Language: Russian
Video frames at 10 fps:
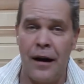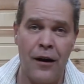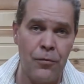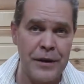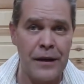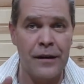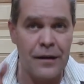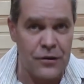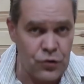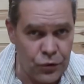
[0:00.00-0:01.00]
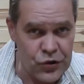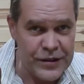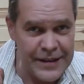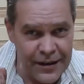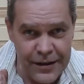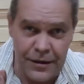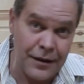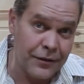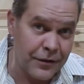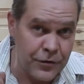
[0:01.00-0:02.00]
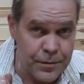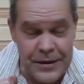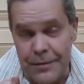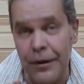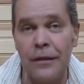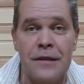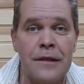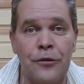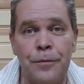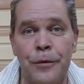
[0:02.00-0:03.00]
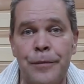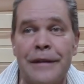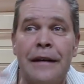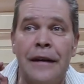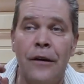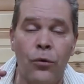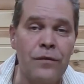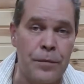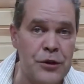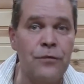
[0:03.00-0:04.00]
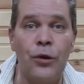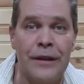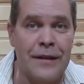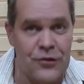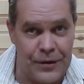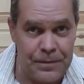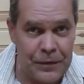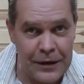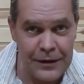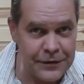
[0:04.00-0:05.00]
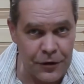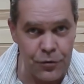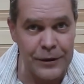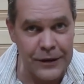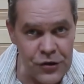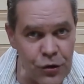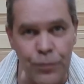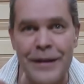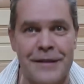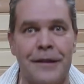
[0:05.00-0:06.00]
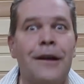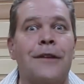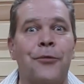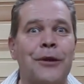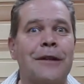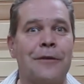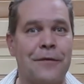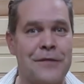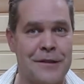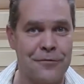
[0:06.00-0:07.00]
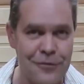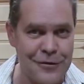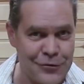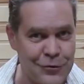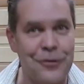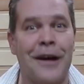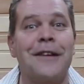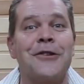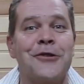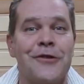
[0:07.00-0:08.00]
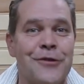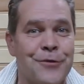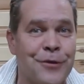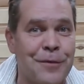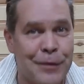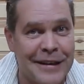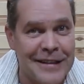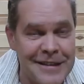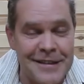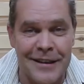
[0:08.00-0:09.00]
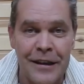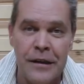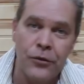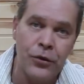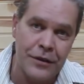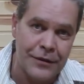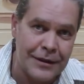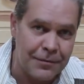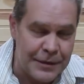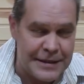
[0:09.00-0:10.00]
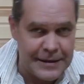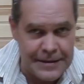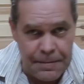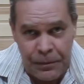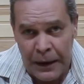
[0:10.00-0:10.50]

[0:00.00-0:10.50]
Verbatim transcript: А у меня гараж, он же сарай, недавно в нем снимал, если кто помнит, он вообще двухэтажный. И на втором этаже у меня склад вот этого всего, что, конечно же, скоро пригодится, но не в этом месяце.